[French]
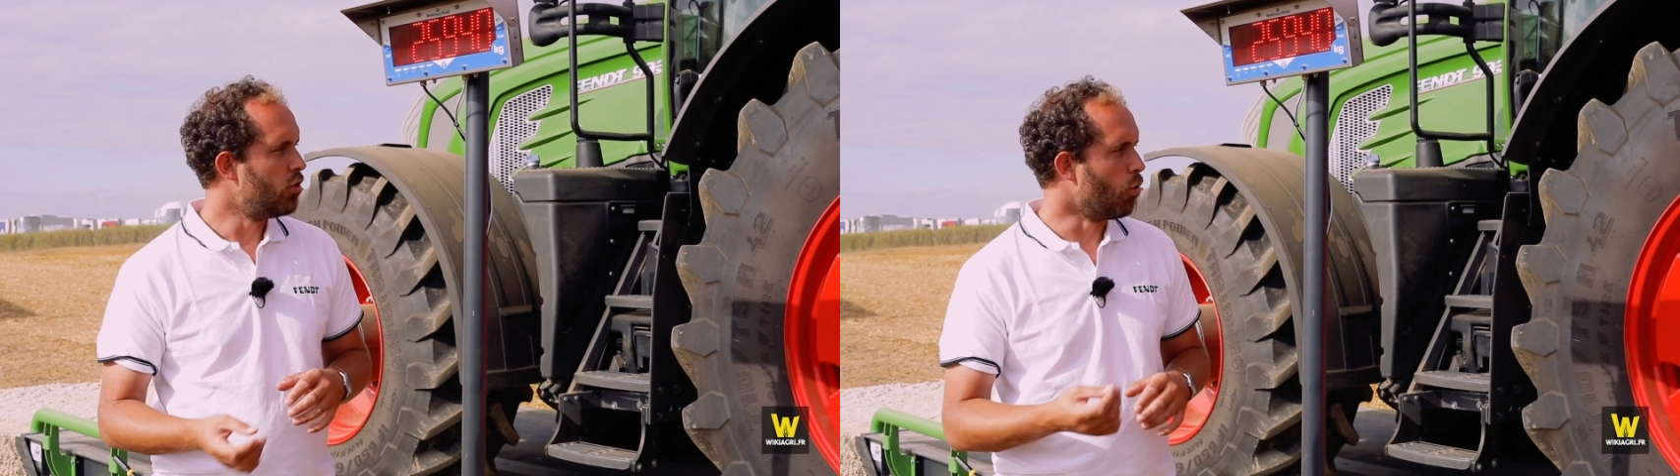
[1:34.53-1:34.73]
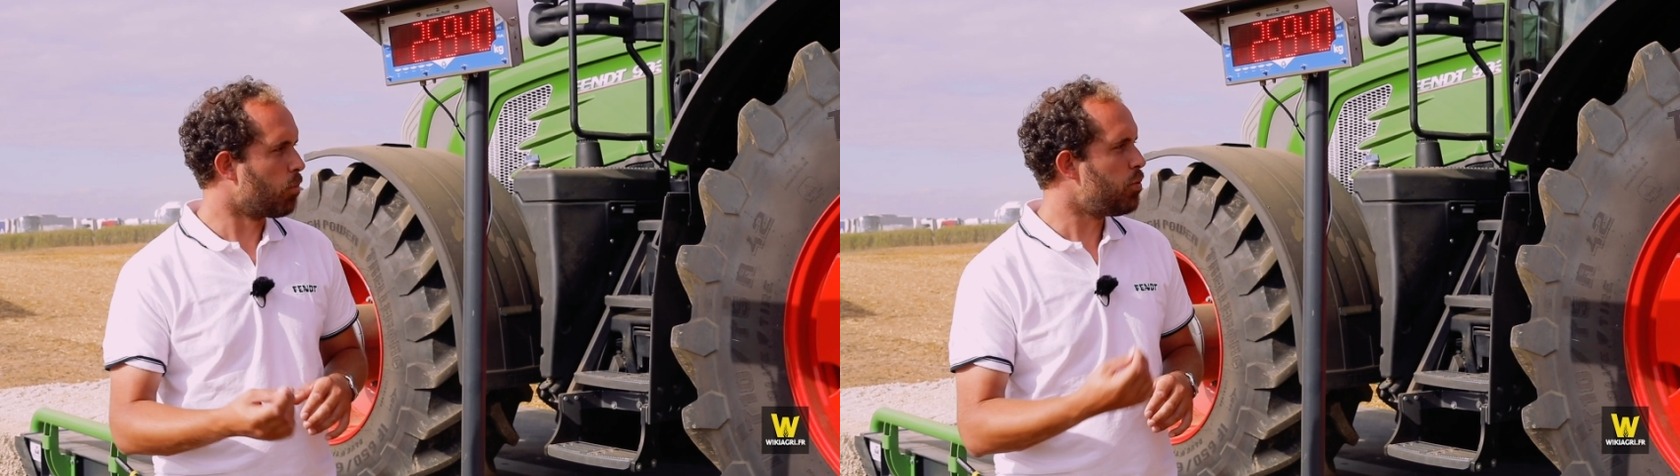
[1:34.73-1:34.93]

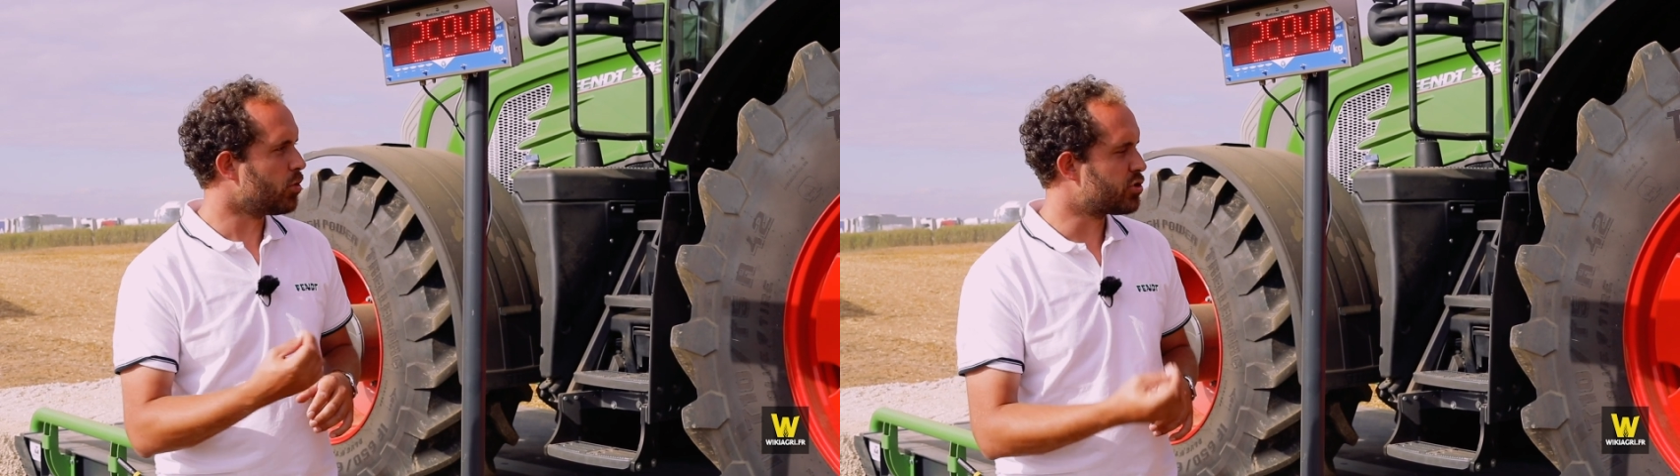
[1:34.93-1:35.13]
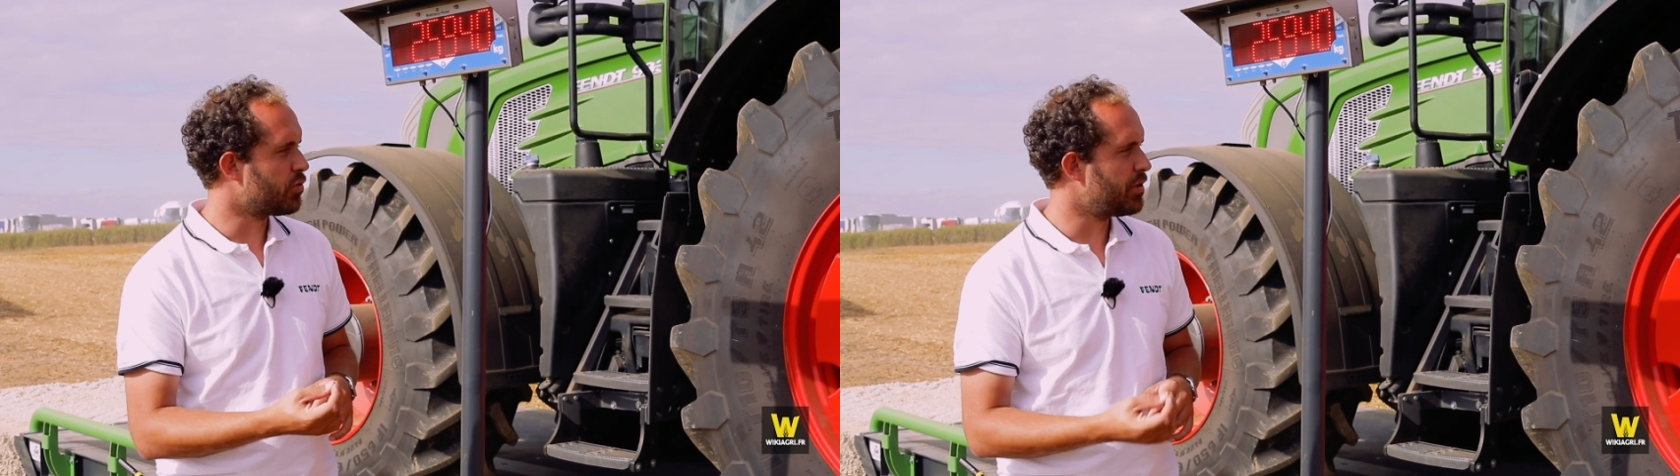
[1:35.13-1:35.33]
Donc
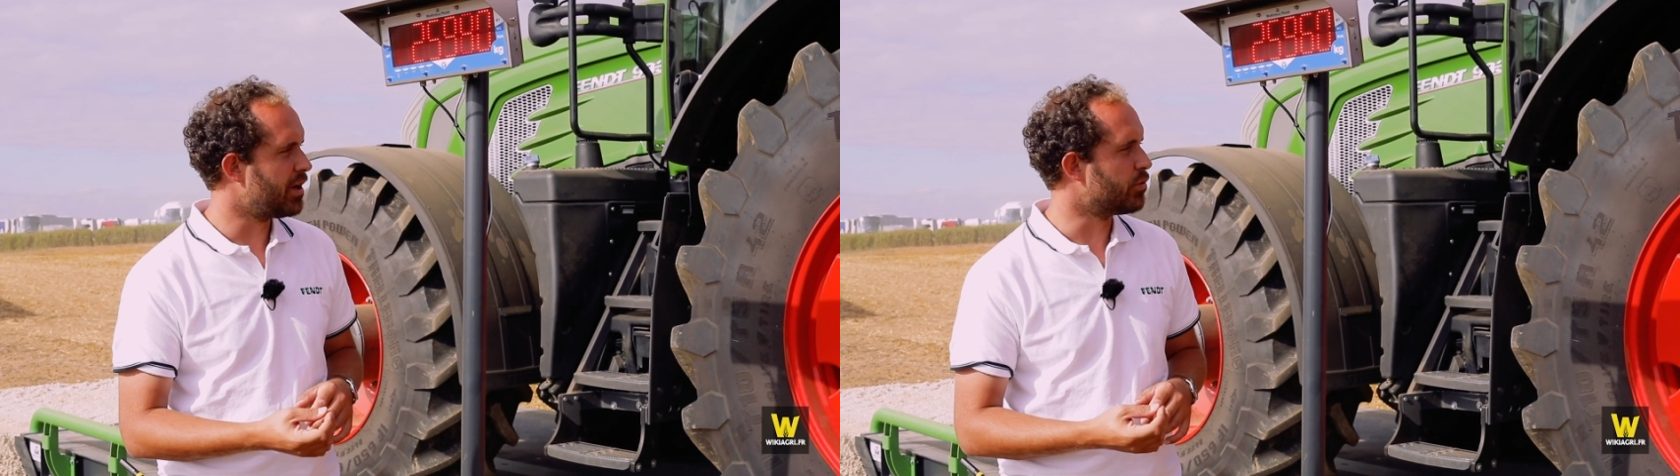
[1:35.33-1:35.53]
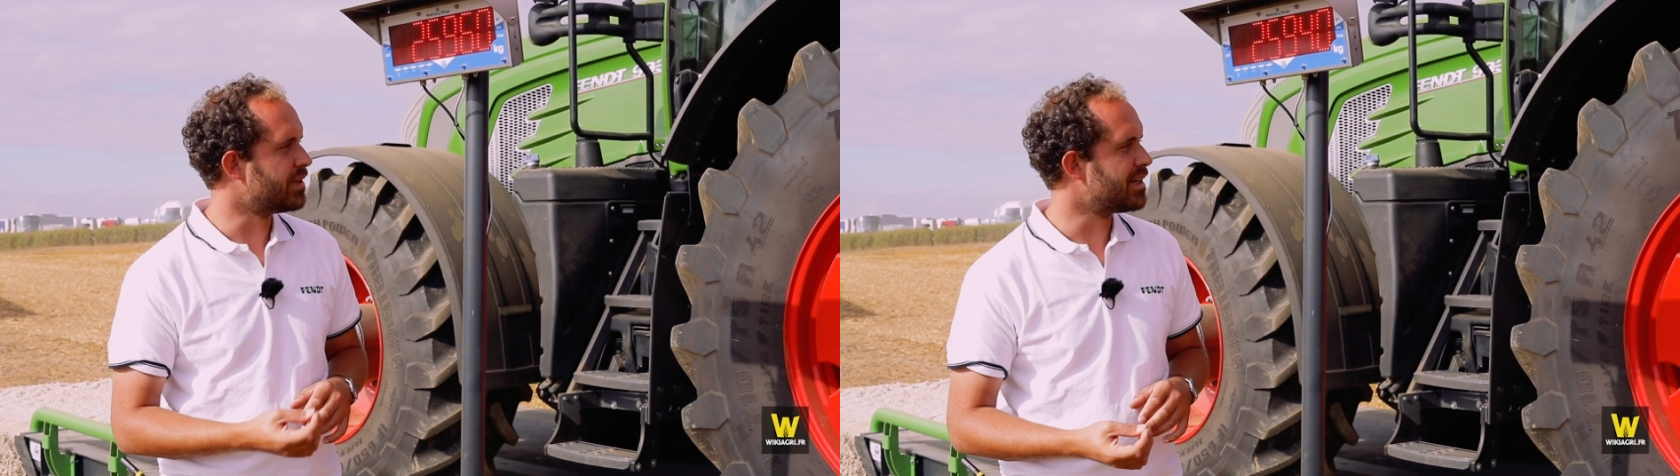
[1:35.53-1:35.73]
pour ce
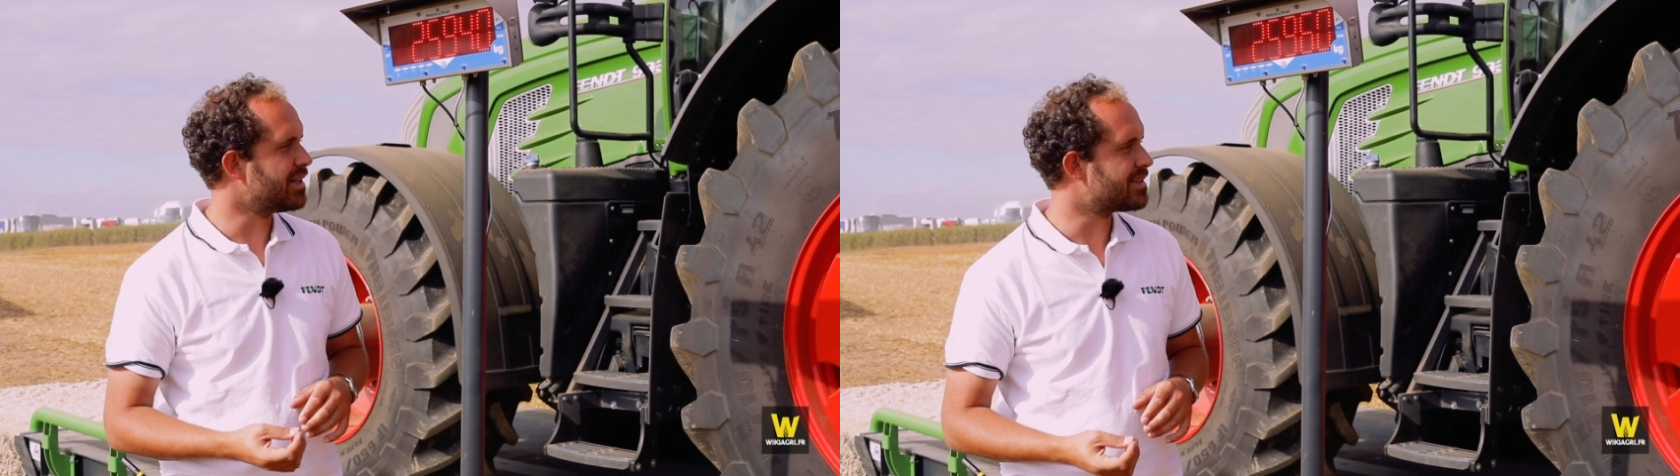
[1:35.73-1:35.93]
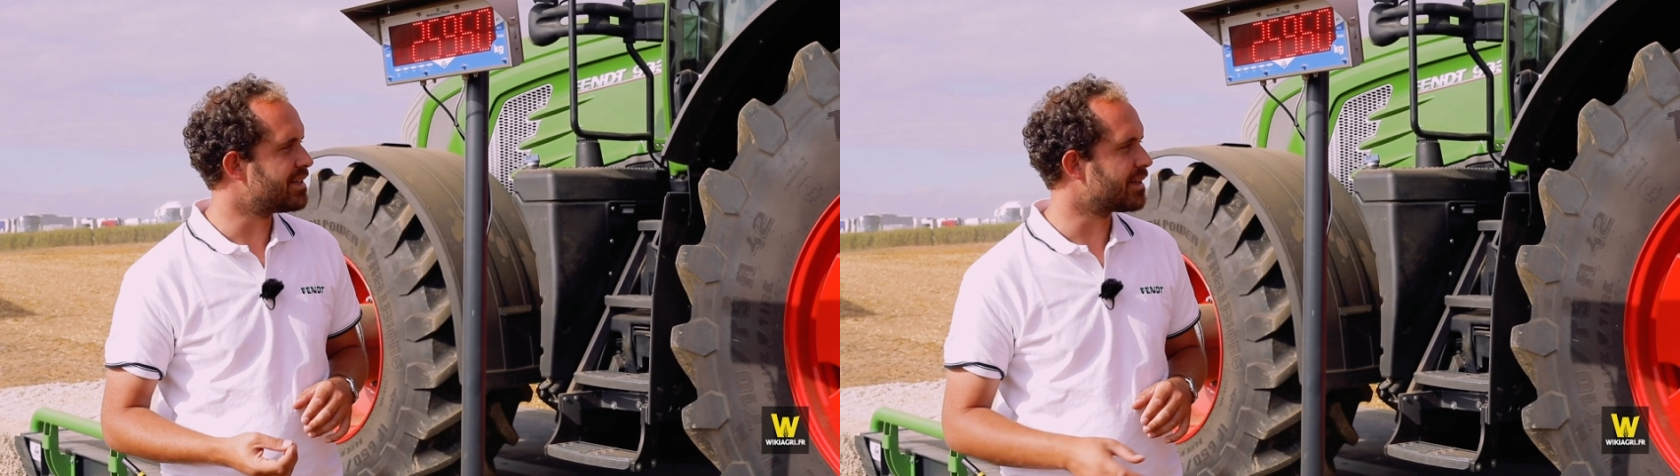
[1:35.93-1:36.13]
faire, on
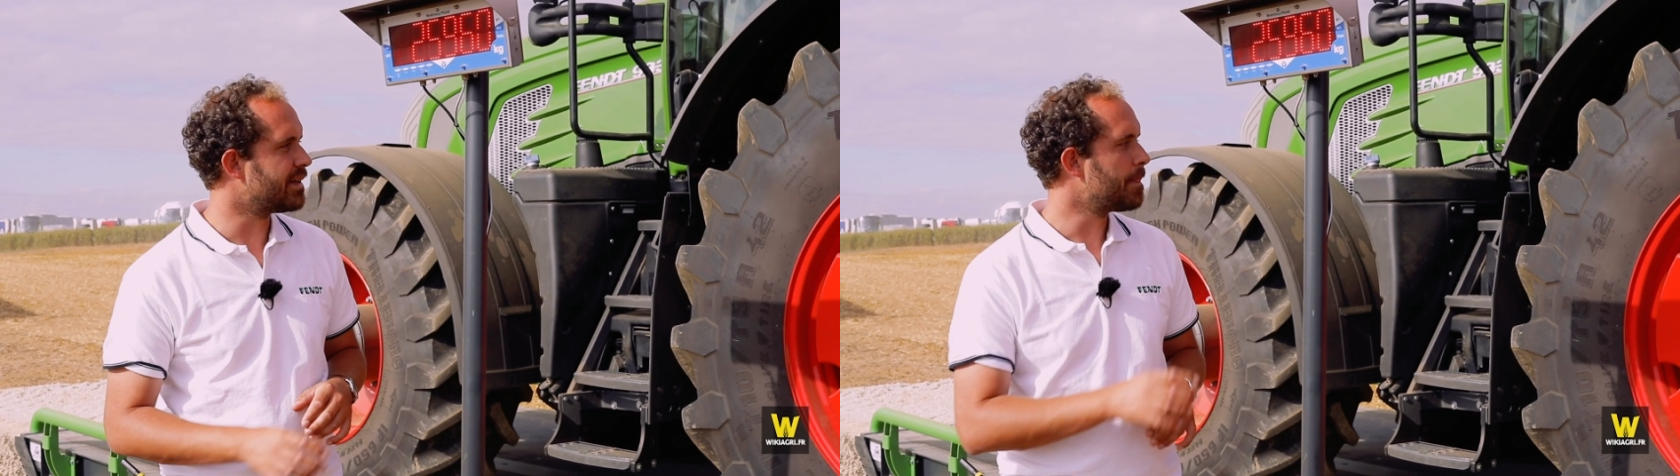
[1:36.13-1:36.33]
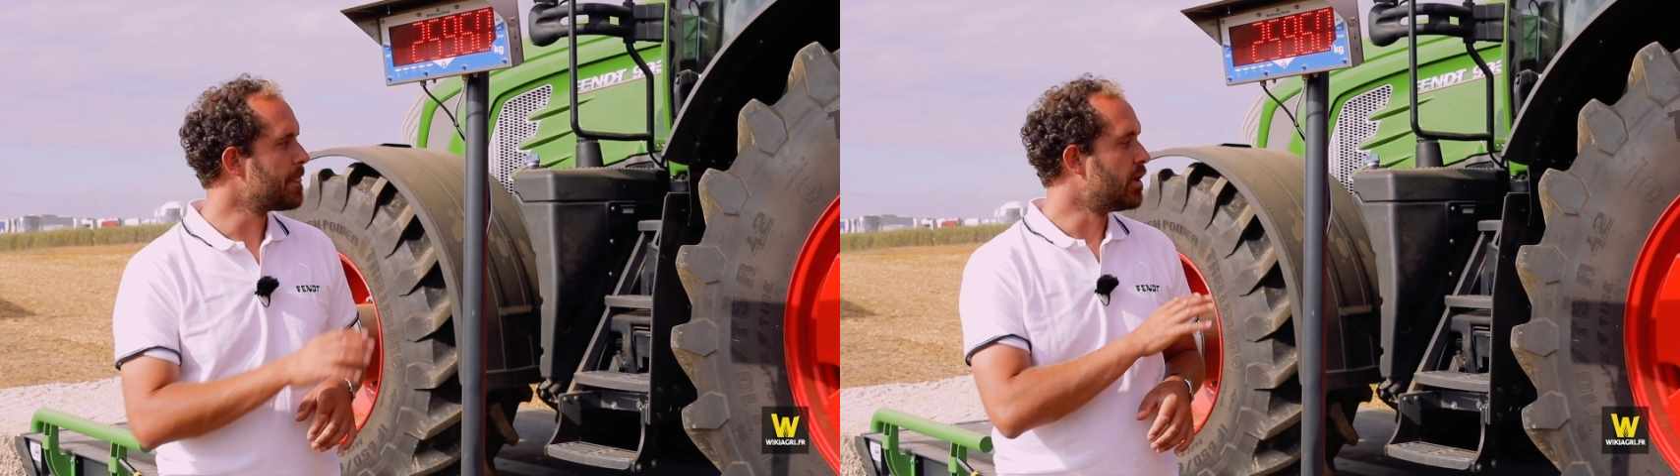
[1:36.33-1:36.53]
a
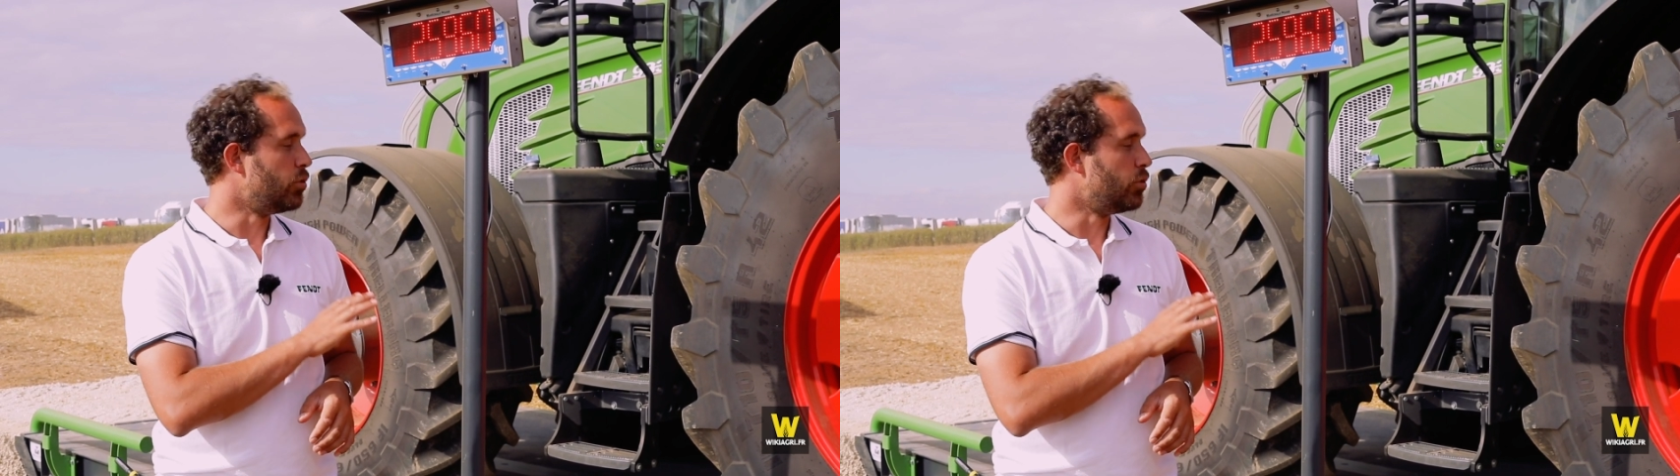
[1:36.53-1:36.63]
intégré